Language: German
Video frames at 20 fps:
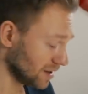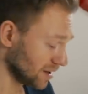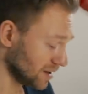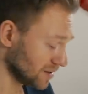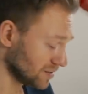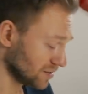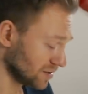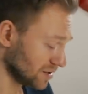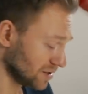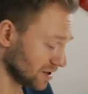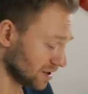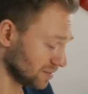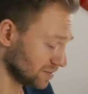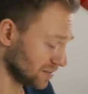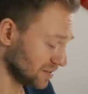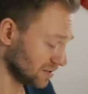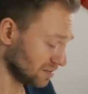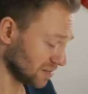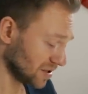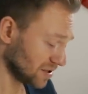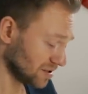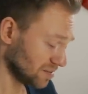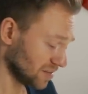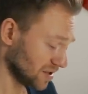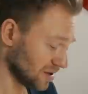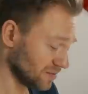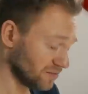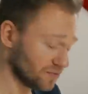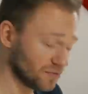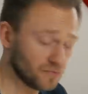Also ich habe die
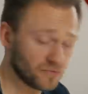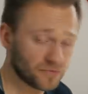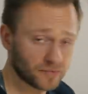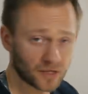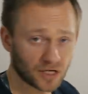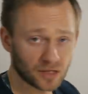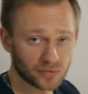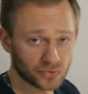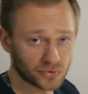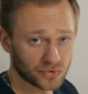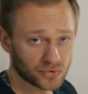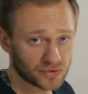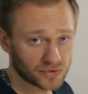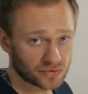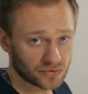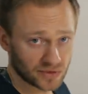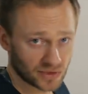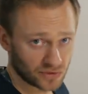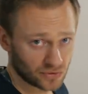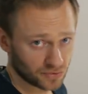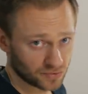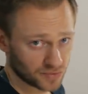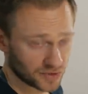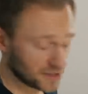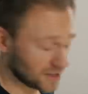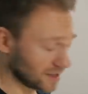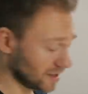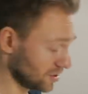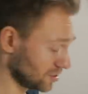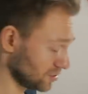manchmal fünfmal benutzt und dann konnte
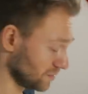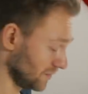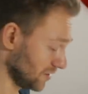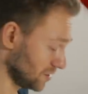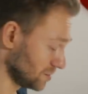man die eigentlich schon